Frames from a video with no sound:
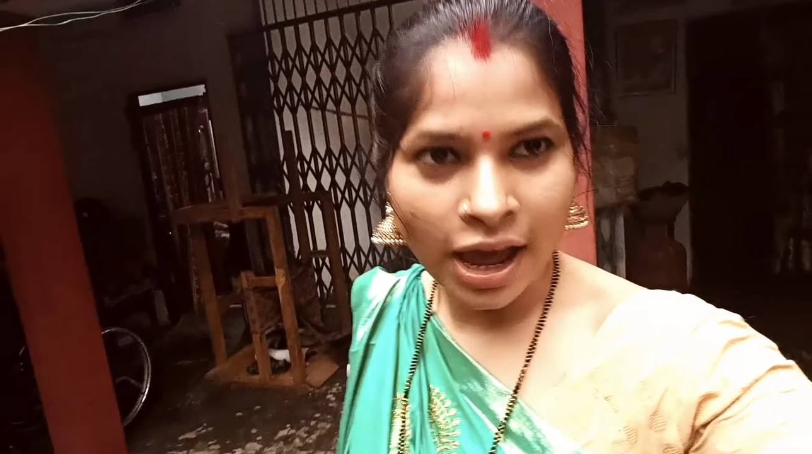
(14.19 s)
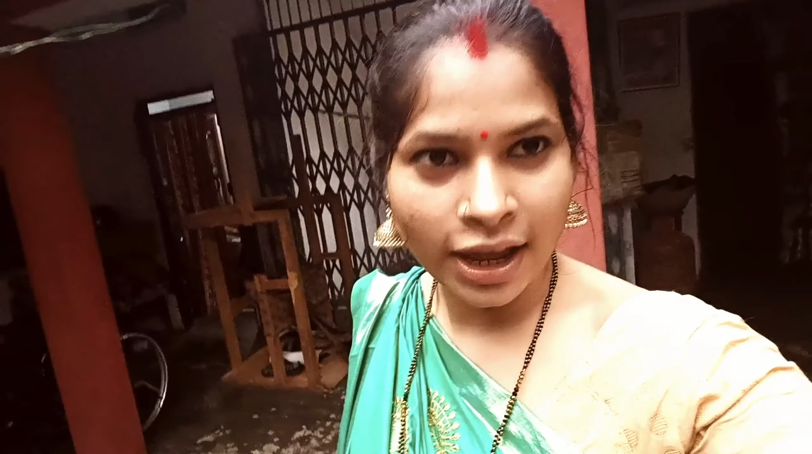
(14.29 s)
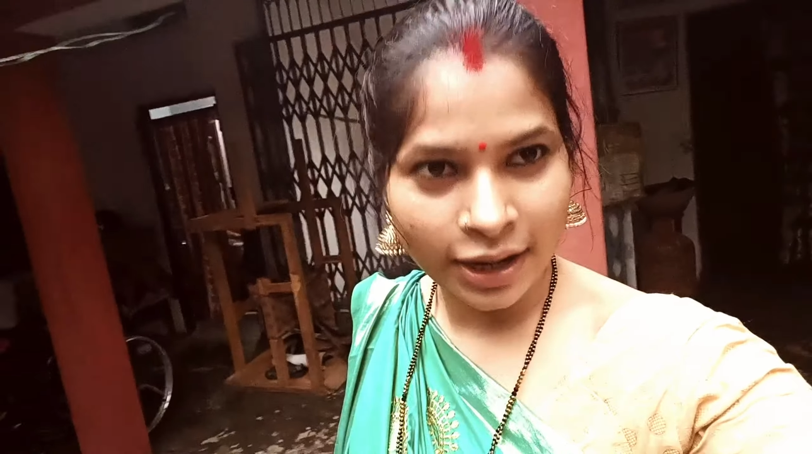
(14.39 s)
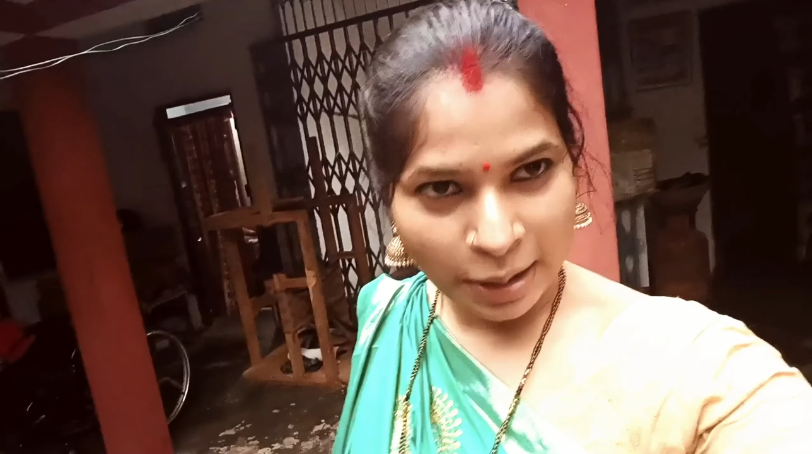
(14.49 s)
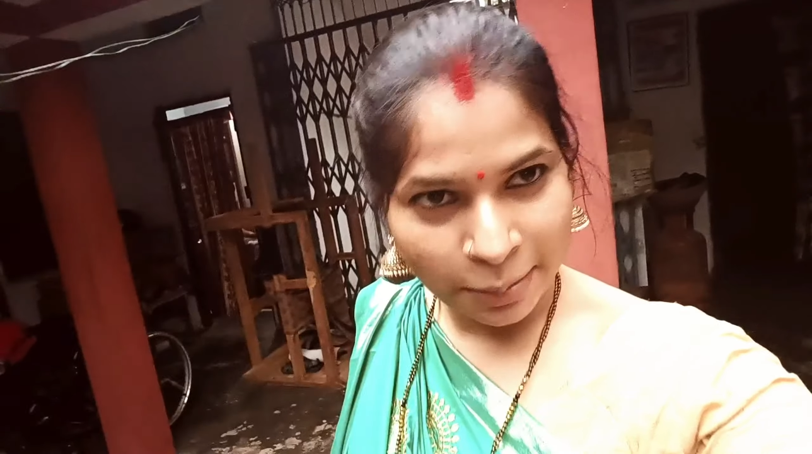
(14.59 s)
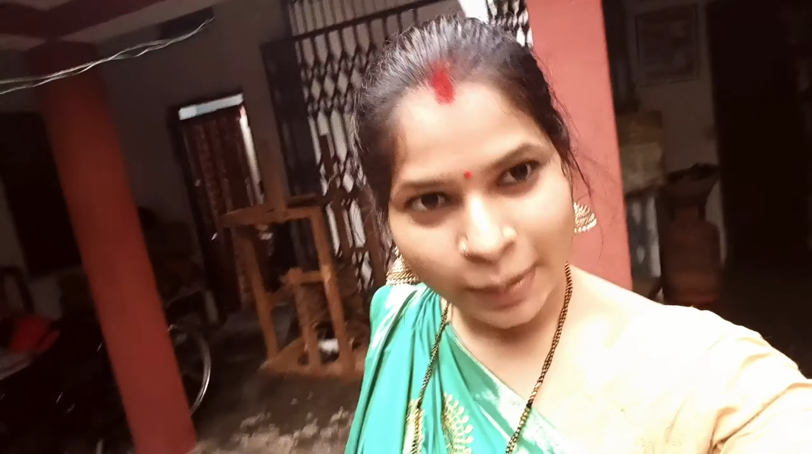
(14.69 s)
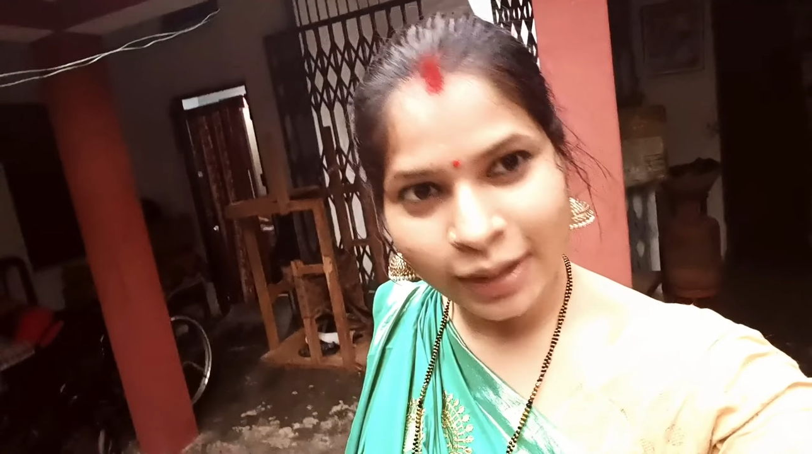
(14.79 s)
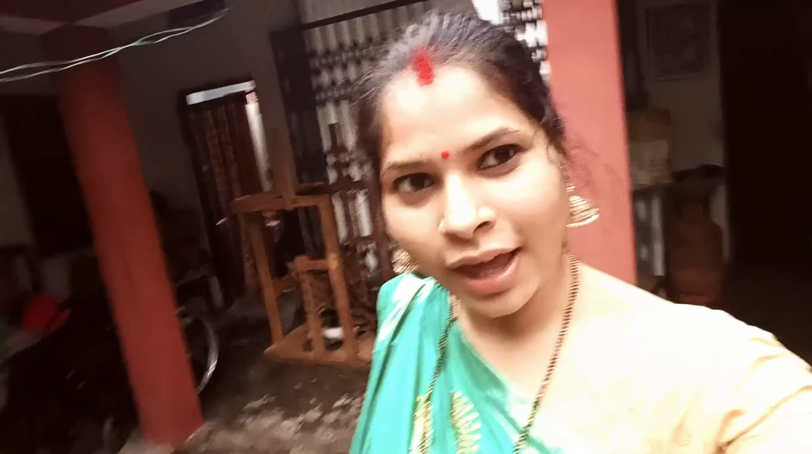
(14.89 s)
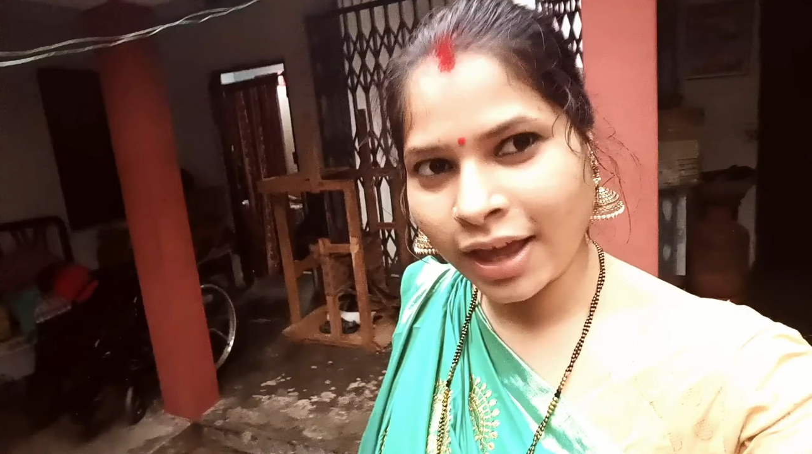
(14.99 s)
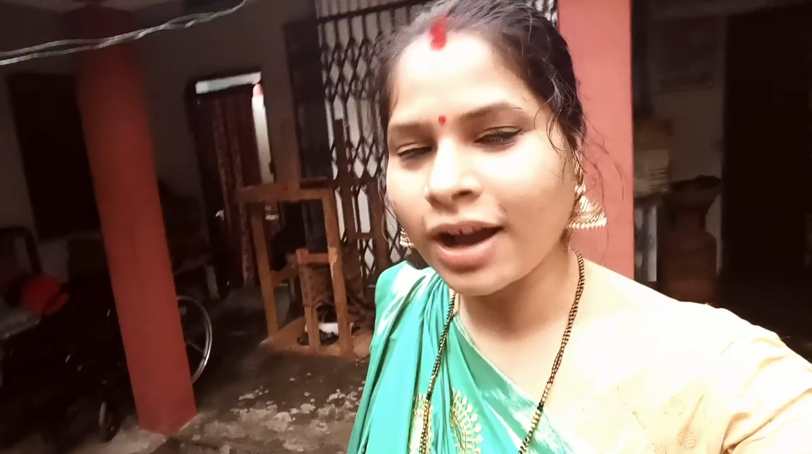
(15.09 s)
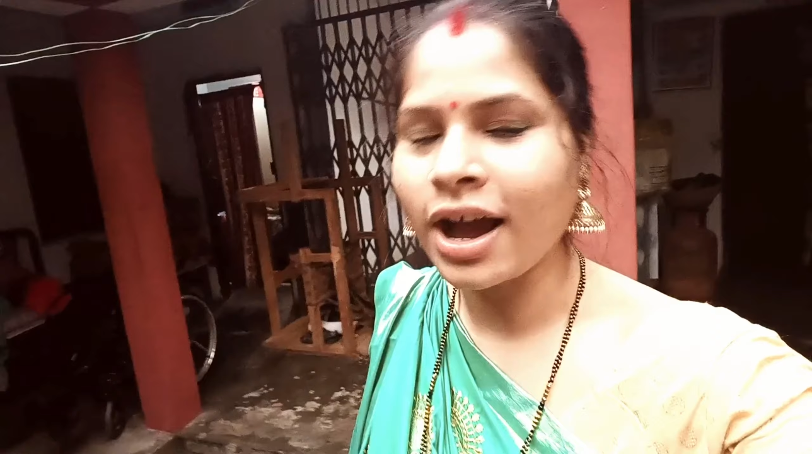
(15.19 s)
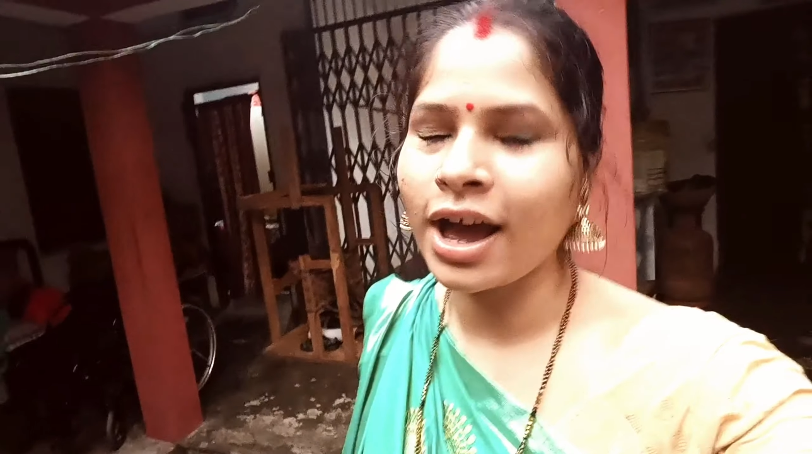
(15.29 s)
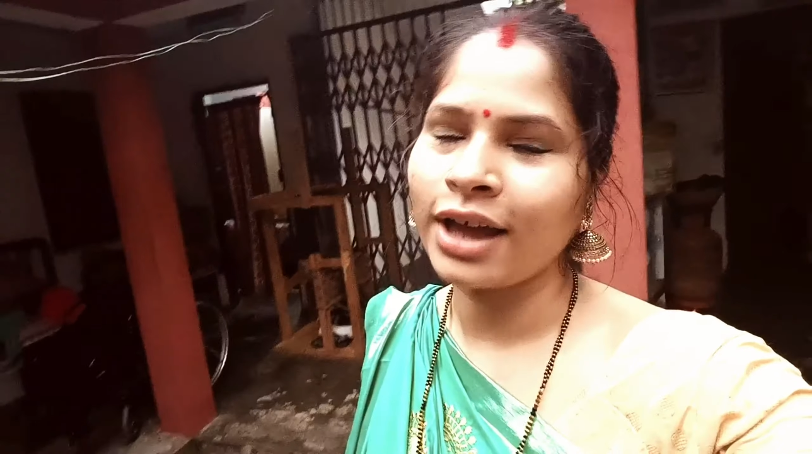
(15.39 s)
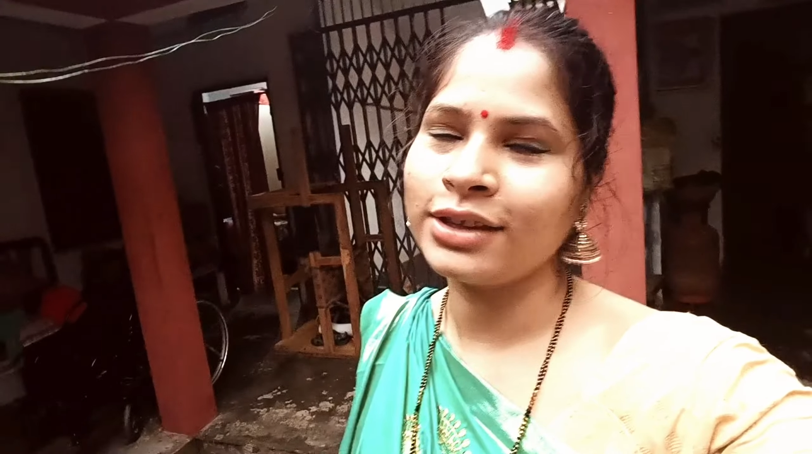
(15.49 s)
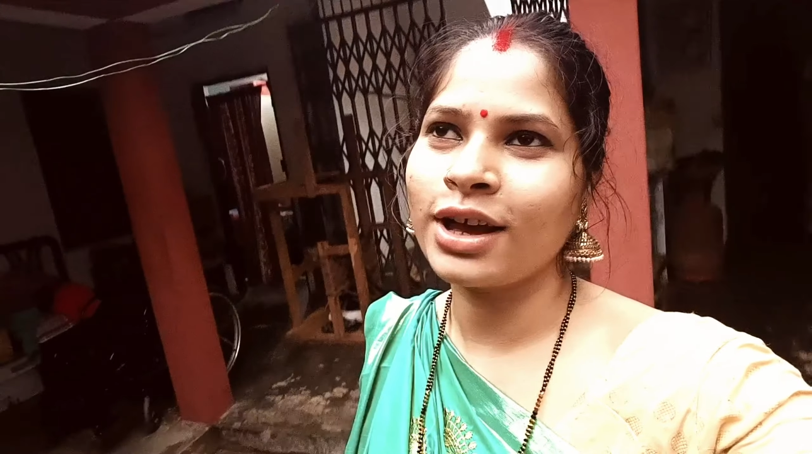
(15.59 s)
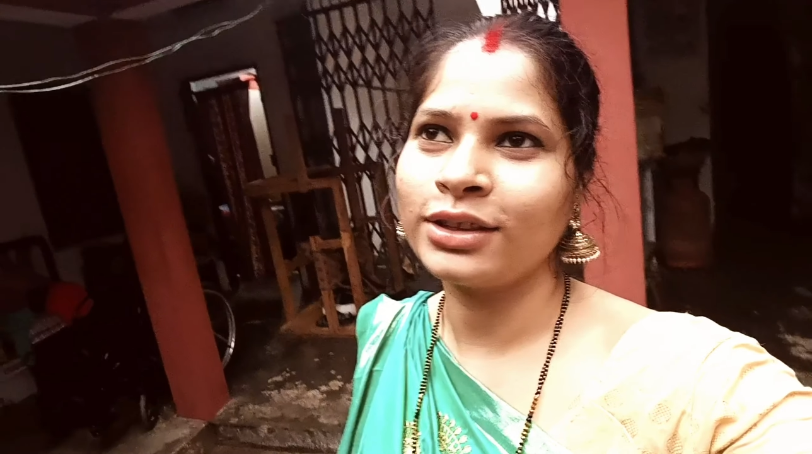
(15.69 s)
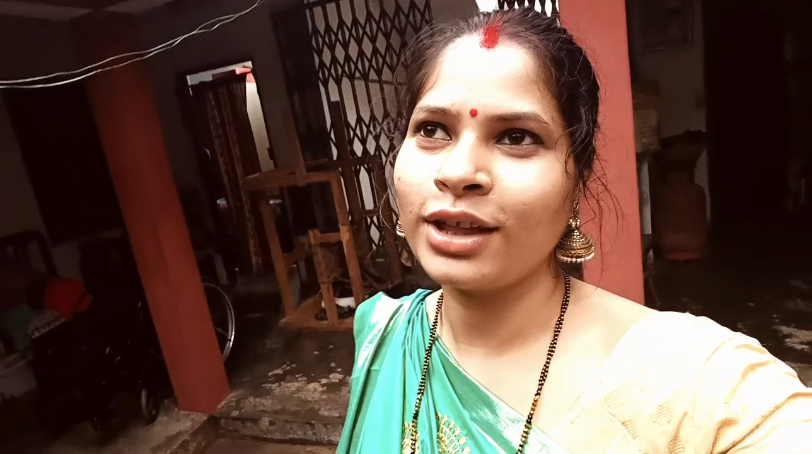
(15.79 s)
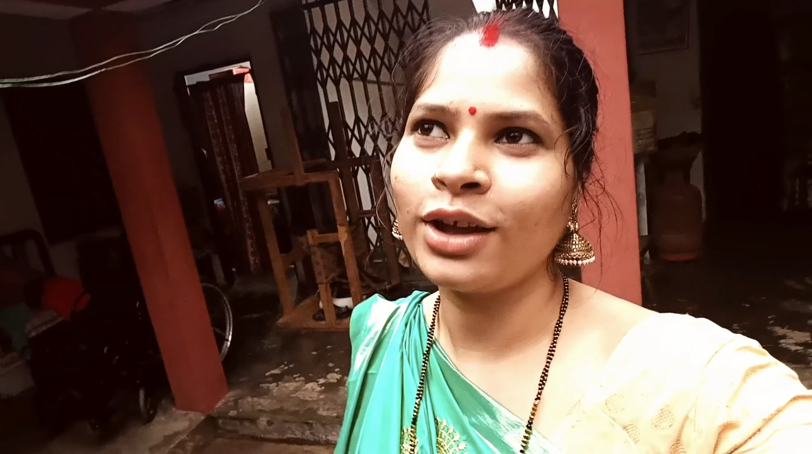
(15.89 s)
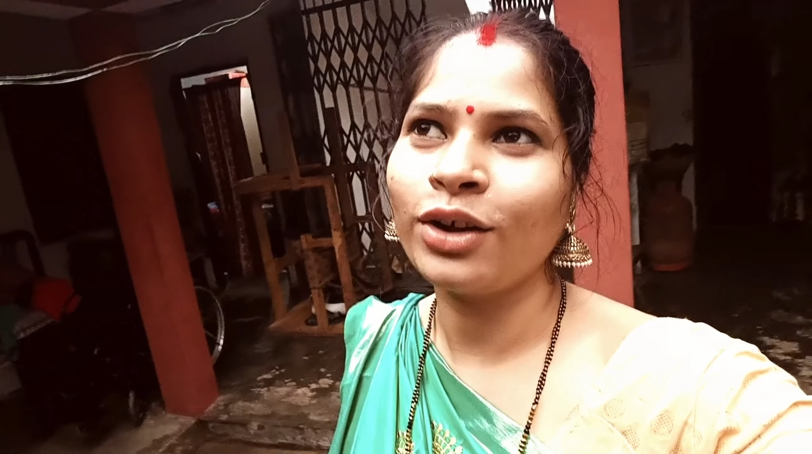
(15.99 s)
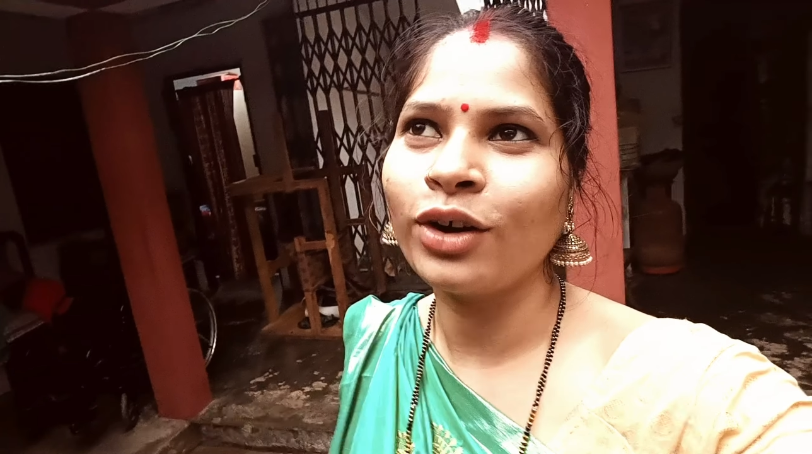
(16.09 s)
नहाए खाए में क्या क्या खाया
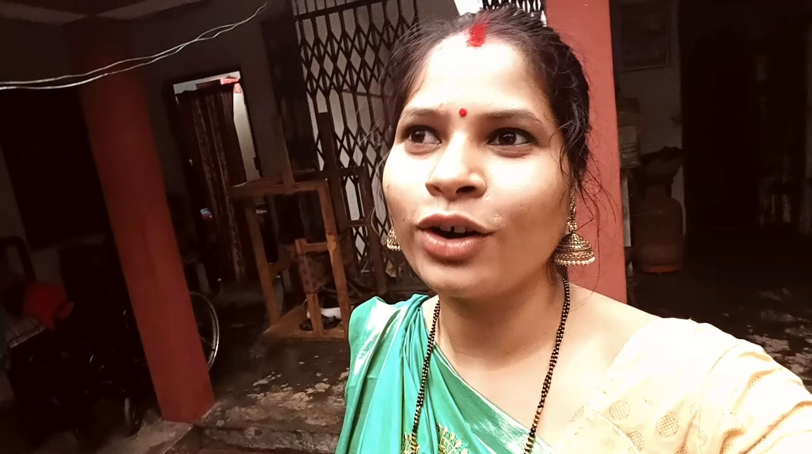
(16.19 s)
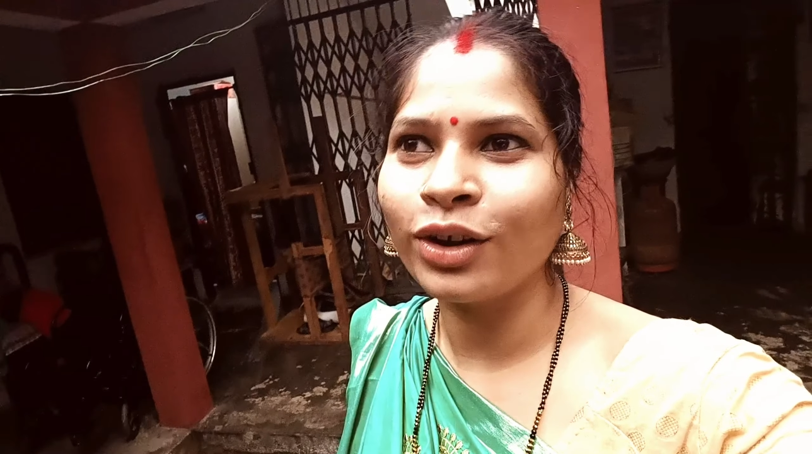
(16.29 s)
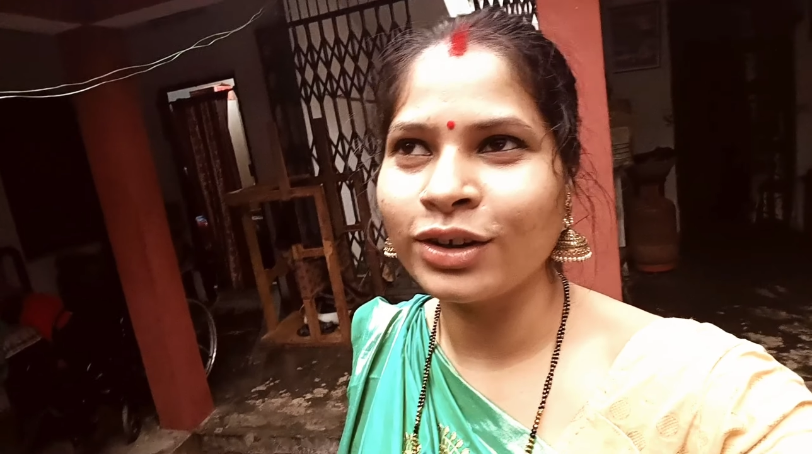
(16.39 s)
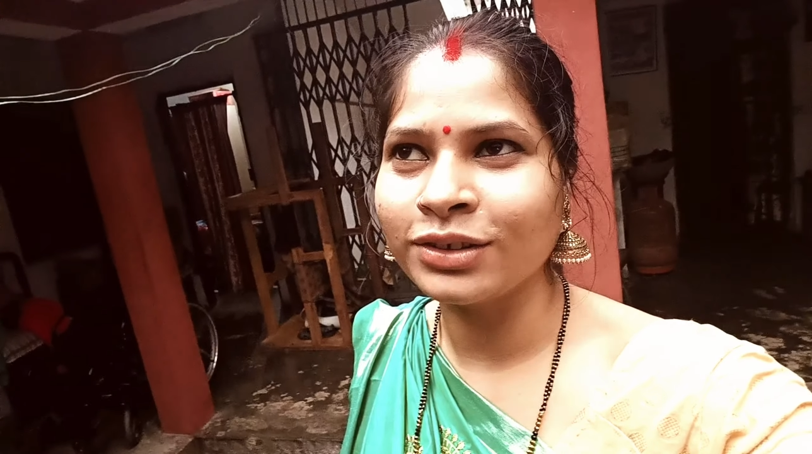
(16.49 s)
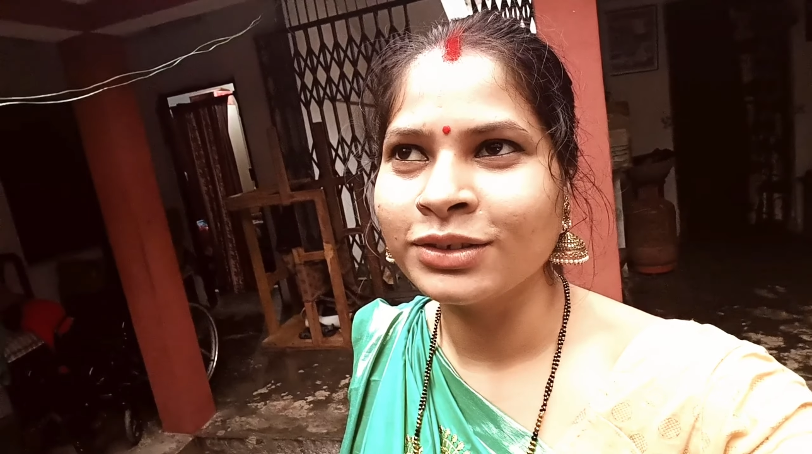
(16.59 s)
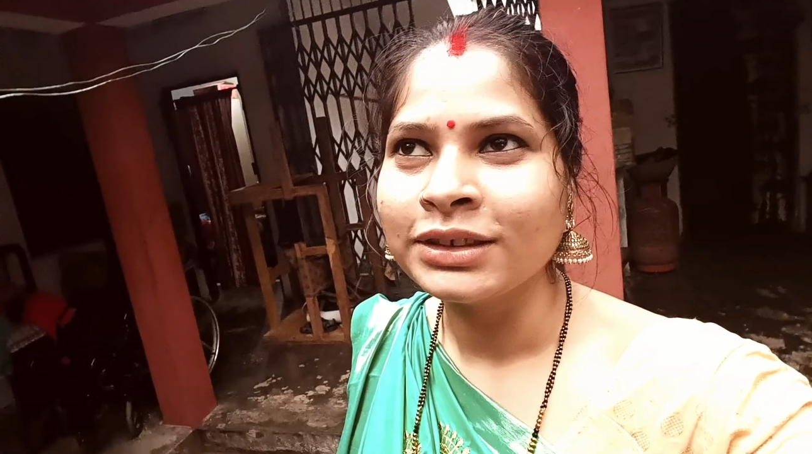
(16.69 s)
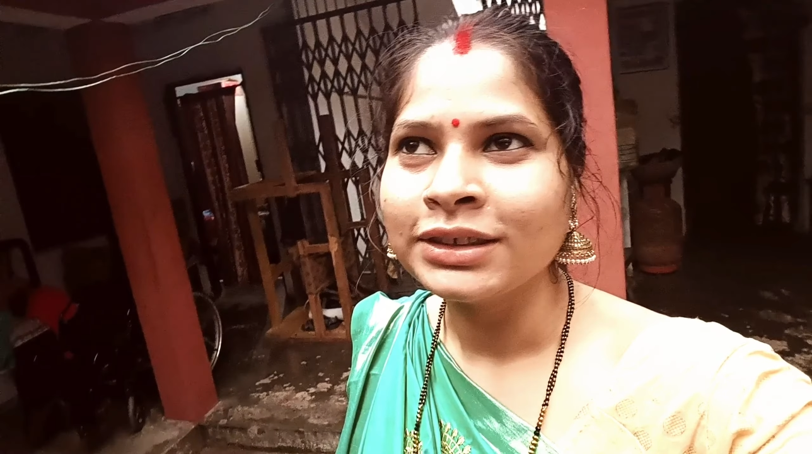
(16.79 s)
जाता है और